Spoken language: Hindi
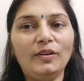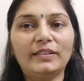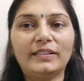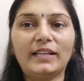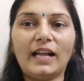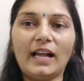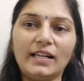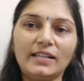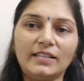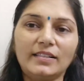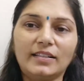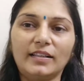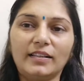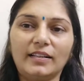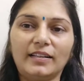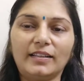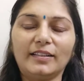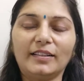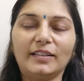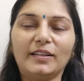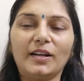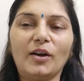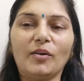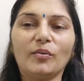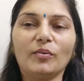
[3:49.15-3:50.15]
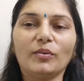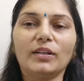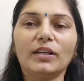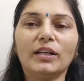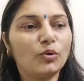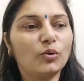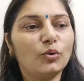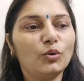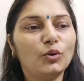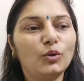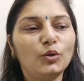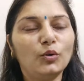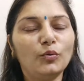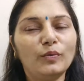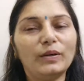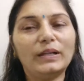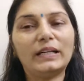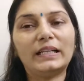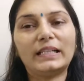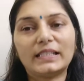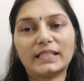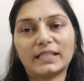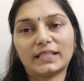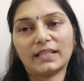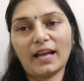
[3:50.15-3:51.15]
डांस करके दिखाऊंगी गुल्लू विल
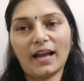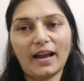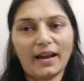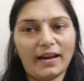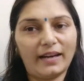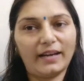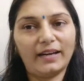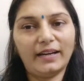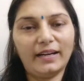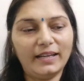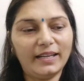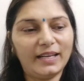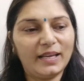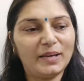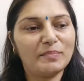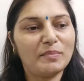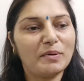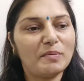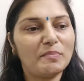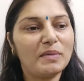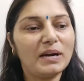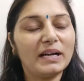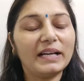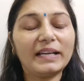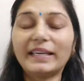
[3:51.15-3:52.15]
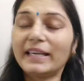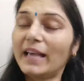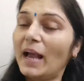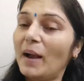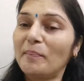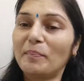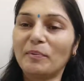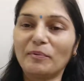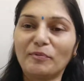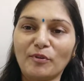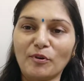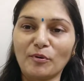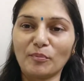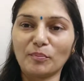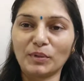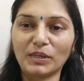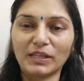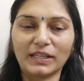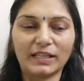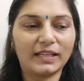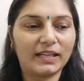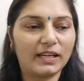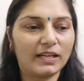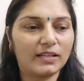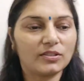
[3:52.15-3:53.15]
डिसाइड कि मम्मा क्या परफॉर्म
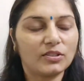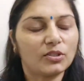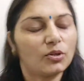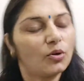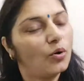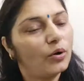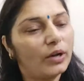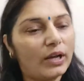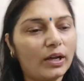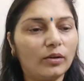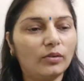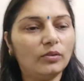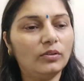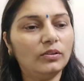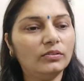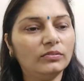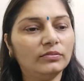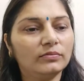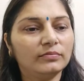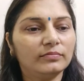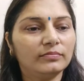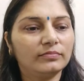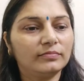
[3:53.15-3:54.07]
करें आज ओके गुल्लू